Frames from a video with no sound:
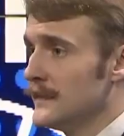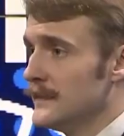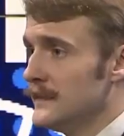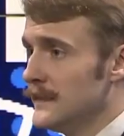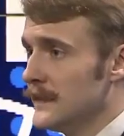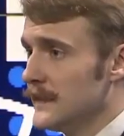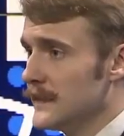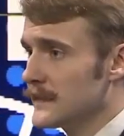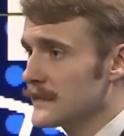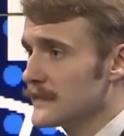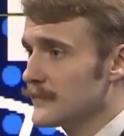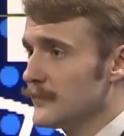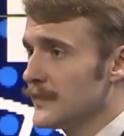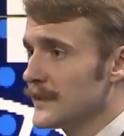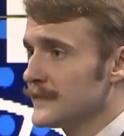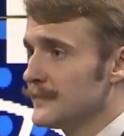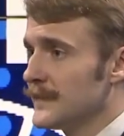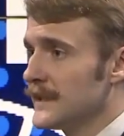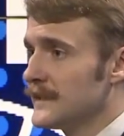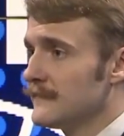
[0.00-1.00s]
ЕС
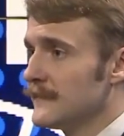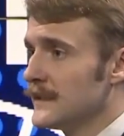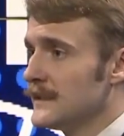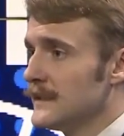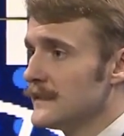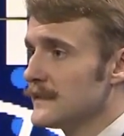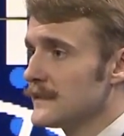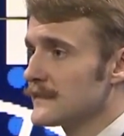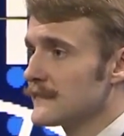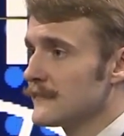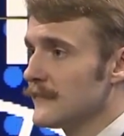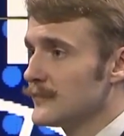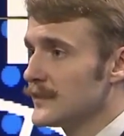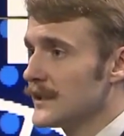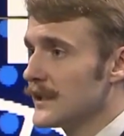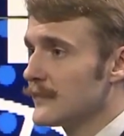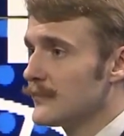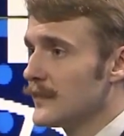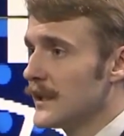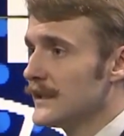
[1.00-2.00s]
под предводительством
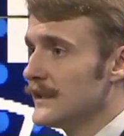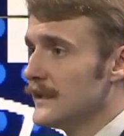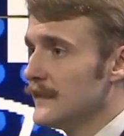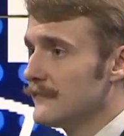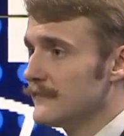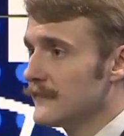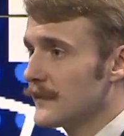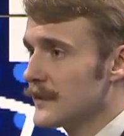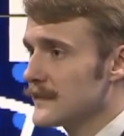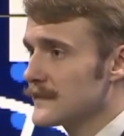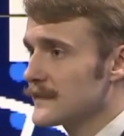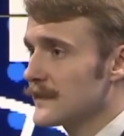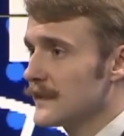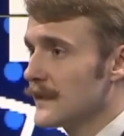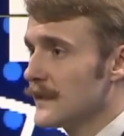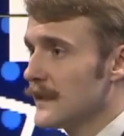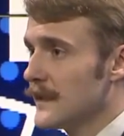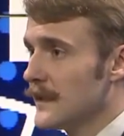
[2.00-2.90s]
Германии и Франции